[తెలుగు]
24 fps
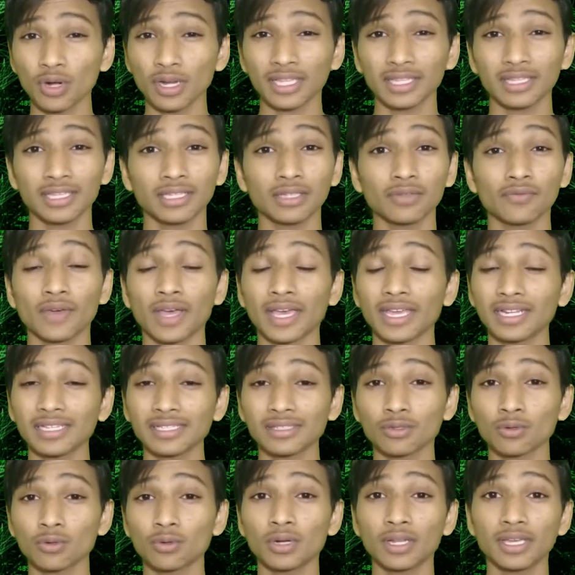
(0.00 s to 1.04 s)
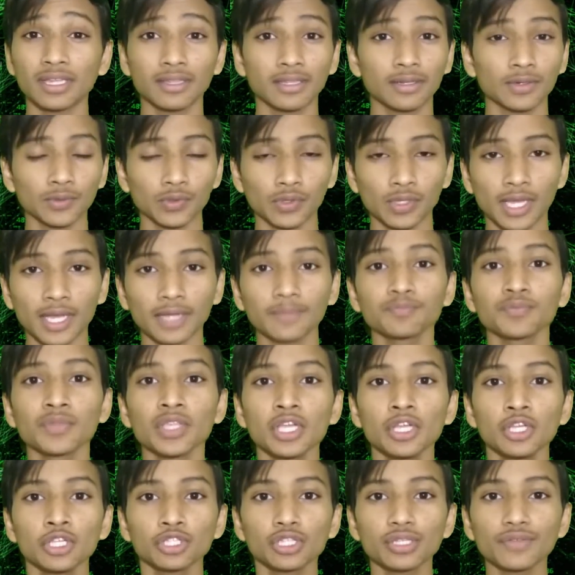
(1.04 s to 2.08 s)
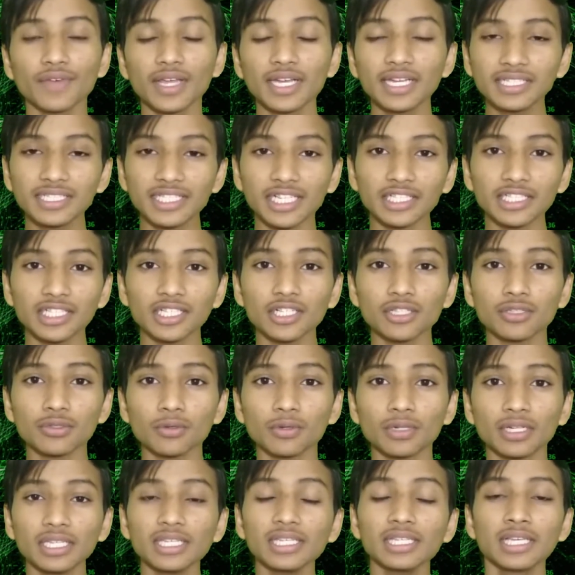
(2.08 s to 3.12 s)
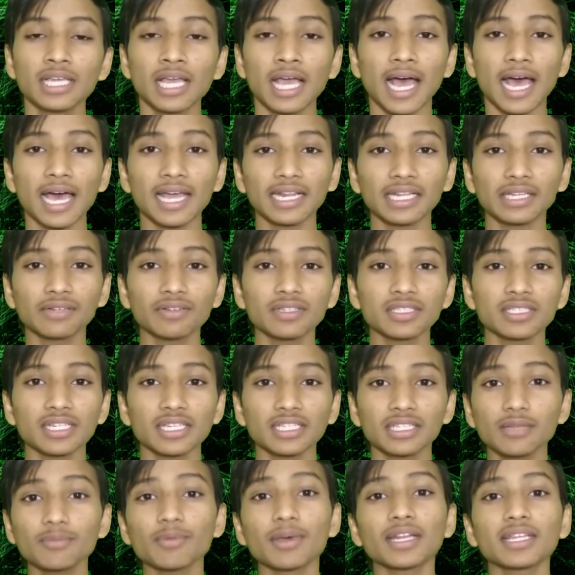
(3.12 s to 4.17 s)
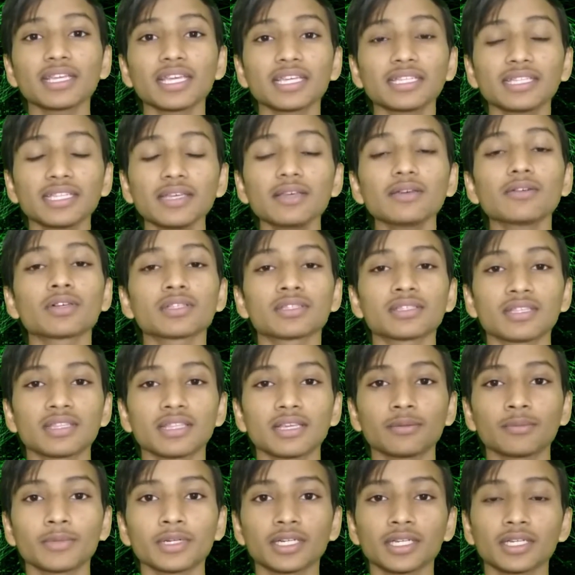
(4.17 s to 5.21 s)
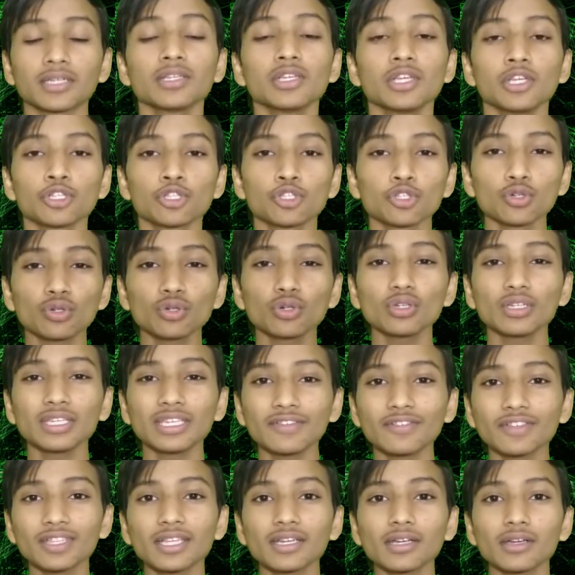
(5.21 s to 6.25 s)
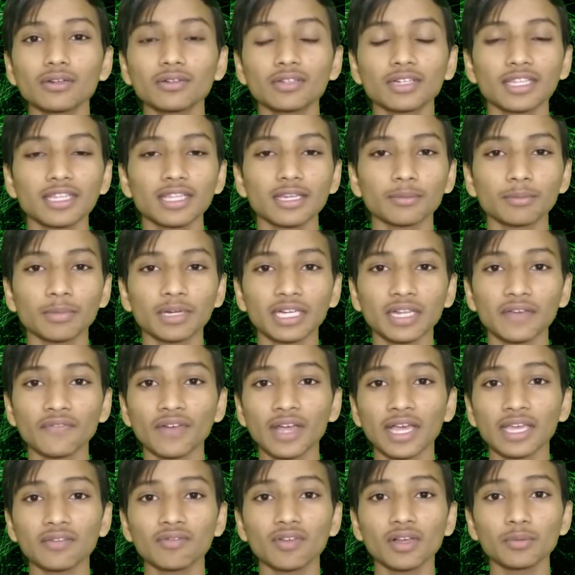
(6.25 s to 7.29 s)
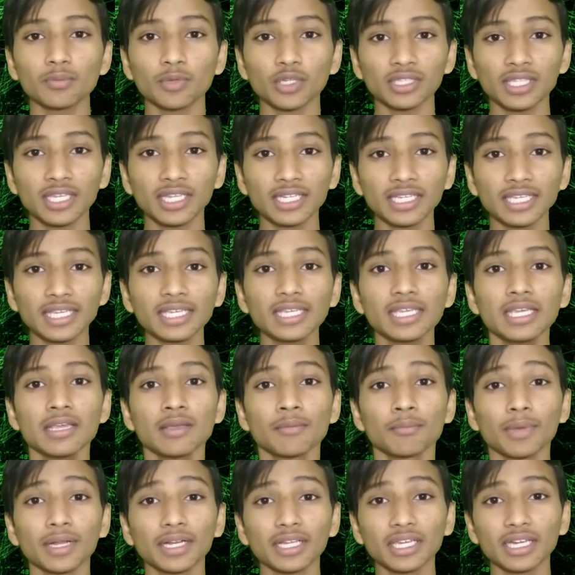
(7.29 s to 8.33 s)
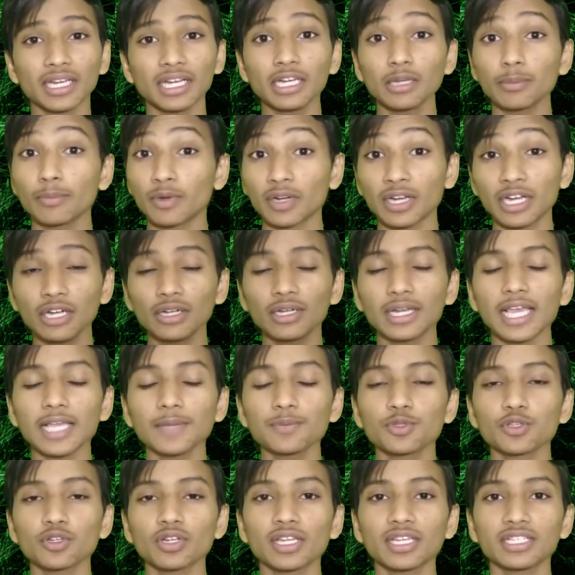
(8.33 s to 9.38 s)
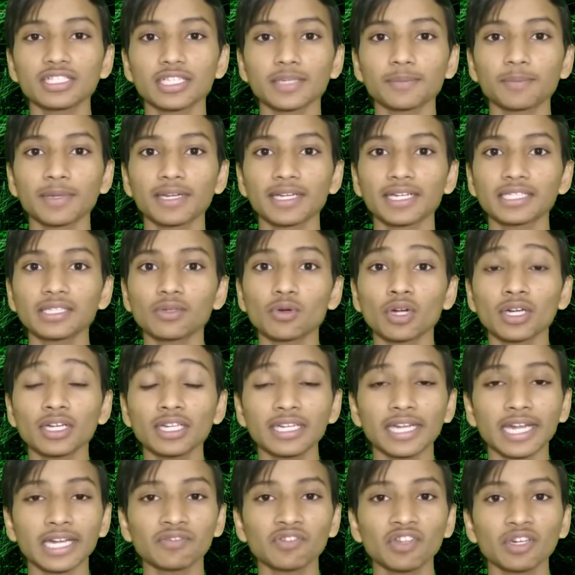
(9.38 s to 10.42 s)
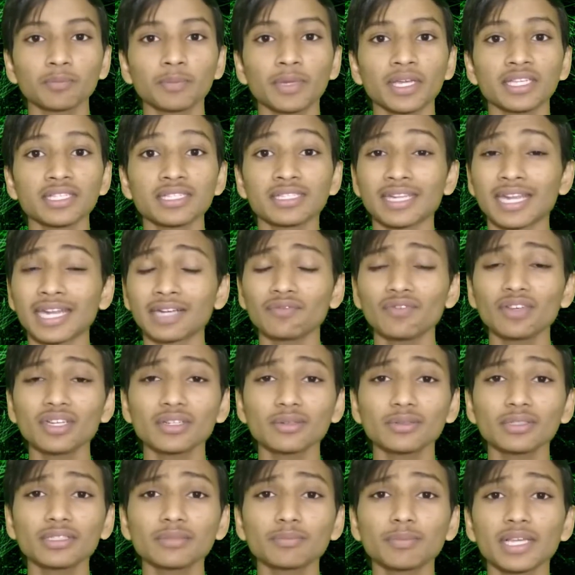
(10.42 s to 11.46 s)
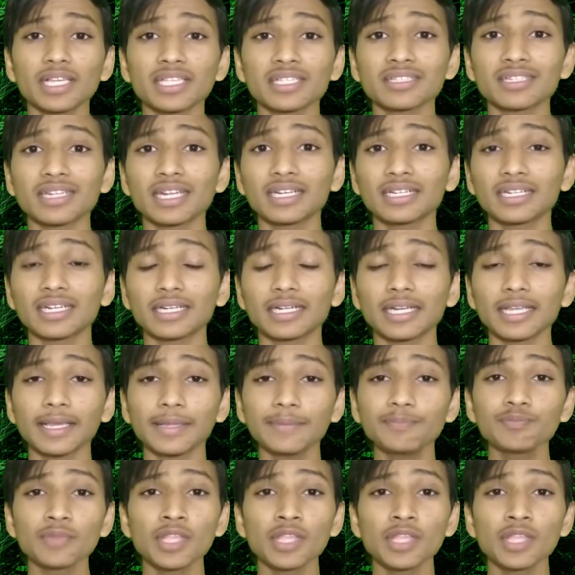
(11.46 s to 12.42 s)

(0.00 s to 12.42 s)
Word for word: కోడ్ ఏదైతే వైరస్ కోడ్ ఏదైనా ఉందా సో ఇవన్నీ చెక్ చేసుకుని ఆ రిక్వెస్ట్ అయితే మనకైతే వస్తుంది అనమాట సో ఈ విధంగా ఉంటది అనమాట ఫైర్ వాల్ మొత్తానికి మనకి రెండు రెండు టైప్స్ ఉన్నాయని చెప్పాను కదా ఒకటి నెట్వర్క్ బేస్ నెట్వర్క్ బేస్డ్ ఏంటంటే